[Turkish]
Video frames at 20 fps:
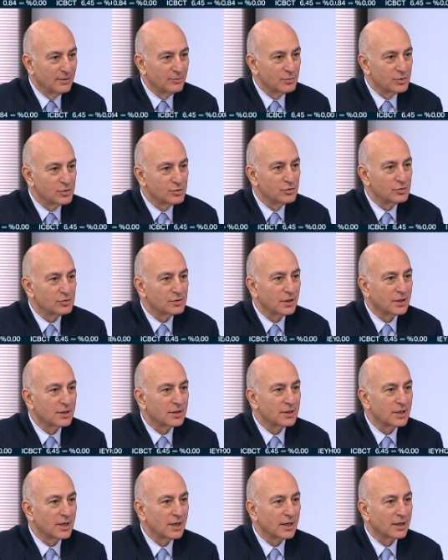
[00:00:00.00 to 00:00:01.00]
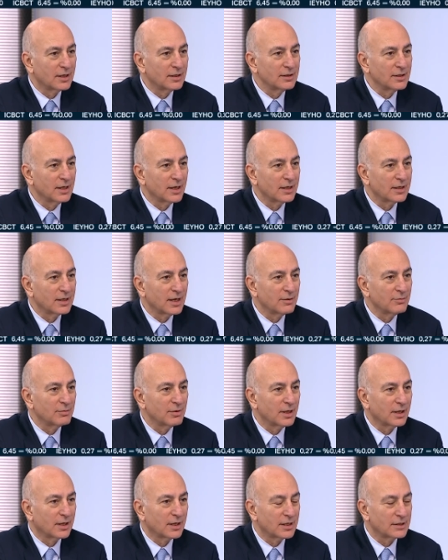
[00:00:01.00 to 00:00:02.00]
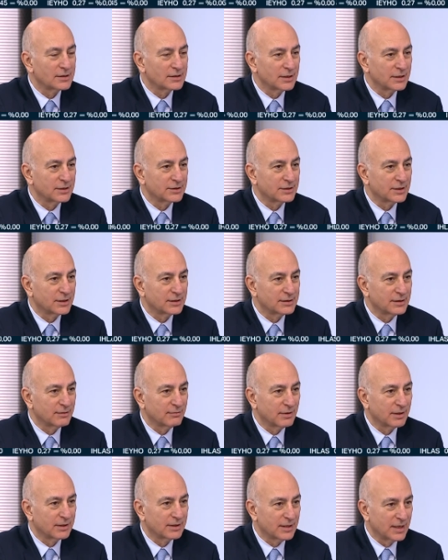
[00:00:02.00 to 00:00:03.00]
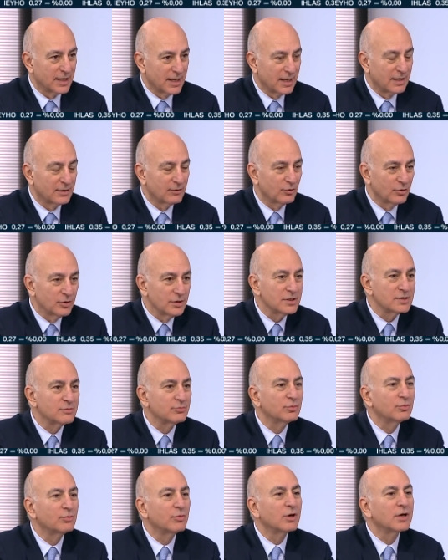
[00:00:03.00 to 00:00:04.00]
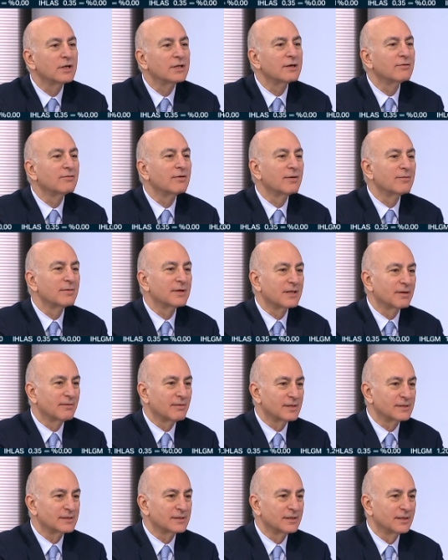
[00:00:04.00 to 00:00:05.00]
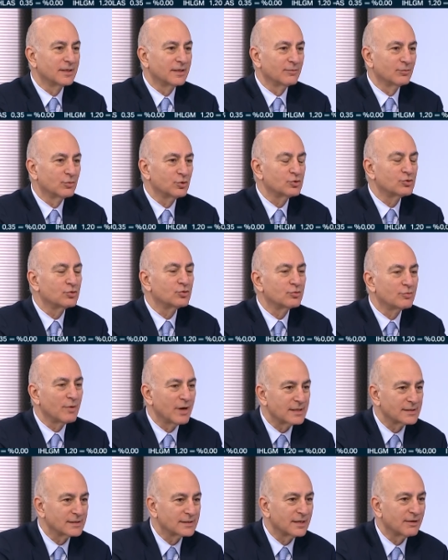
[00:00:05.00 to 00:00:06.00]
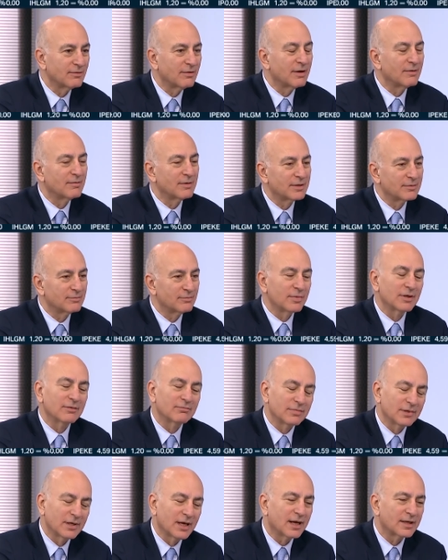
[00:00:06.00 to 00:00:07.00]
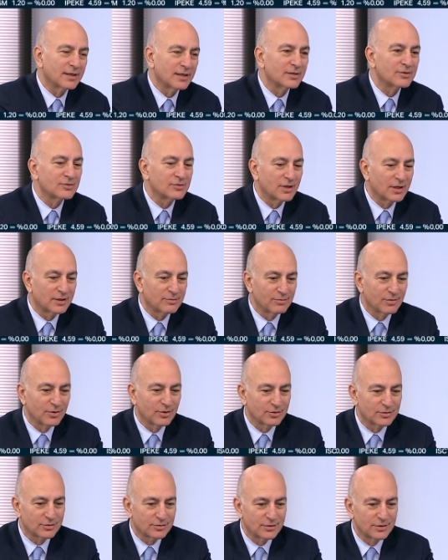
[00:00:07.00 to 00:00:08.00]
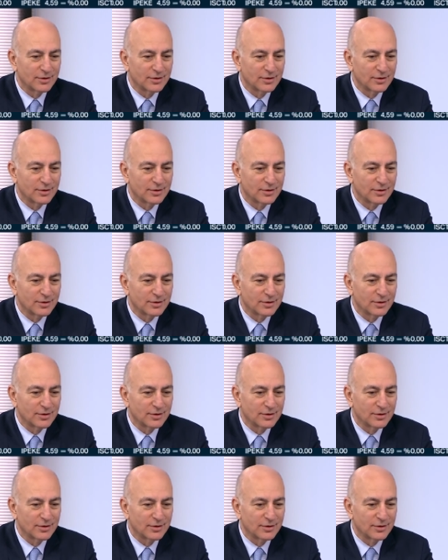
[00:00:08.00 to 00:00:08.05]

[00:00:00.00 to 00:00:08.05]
biz yüzde 40'a yakın değer kaybıyla karşılaşacağız demektir. Eğer onun için bu böyle devam edemez. Bu sürmez. Bir yerde devam bir düzeltme et. olur. Bir düzeltme olur. E,